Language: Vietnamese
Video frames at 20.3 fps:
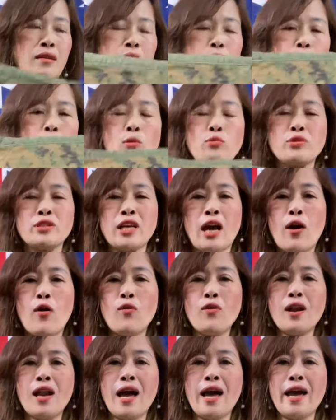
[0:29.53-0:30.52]
mùng
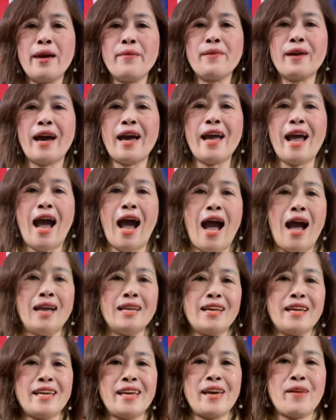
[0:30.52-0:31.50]
6 là em khai hạ
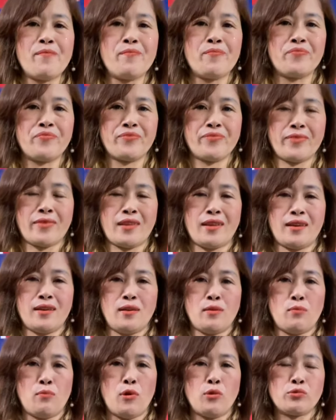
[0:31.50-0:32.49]
nha anh em
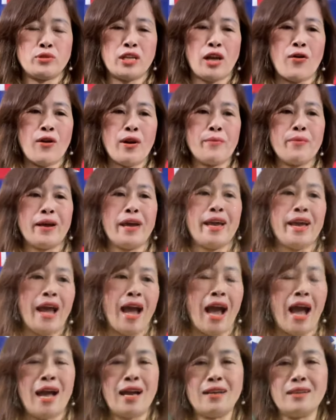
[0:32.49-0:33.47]
mùng 6 em khai
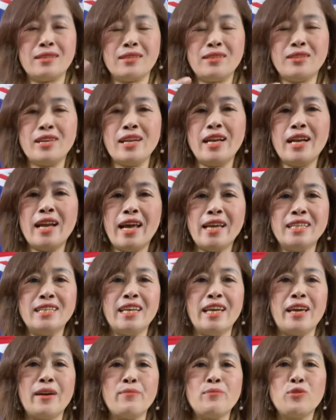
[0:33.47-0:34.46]
hạ cho nên anh chị
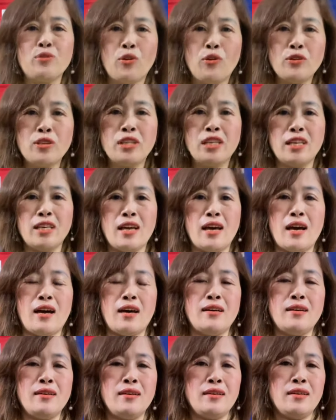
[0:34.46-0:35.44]
em chốt thì
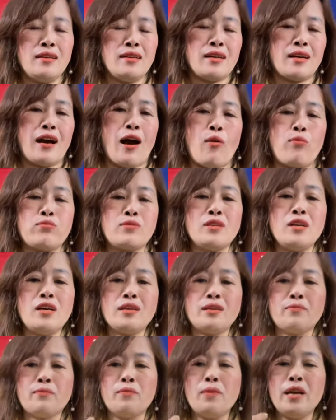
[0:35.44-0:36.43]
uh, cọc trước
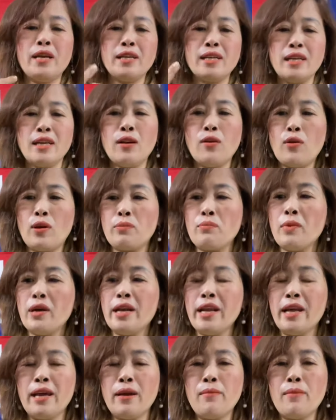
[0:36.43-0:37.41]
bên cái luật bên
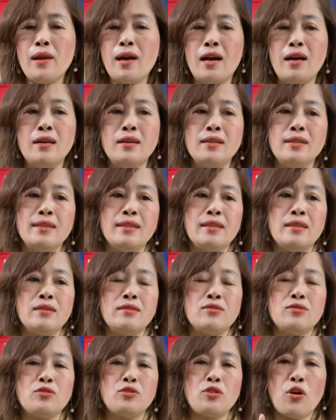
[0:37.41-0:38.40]
em là
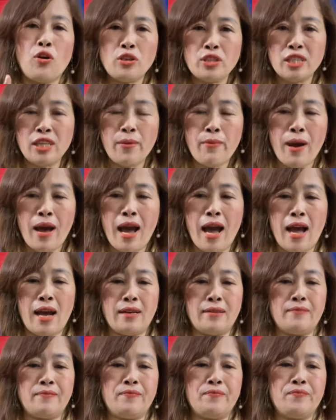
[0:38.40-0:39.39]
cho xem hàng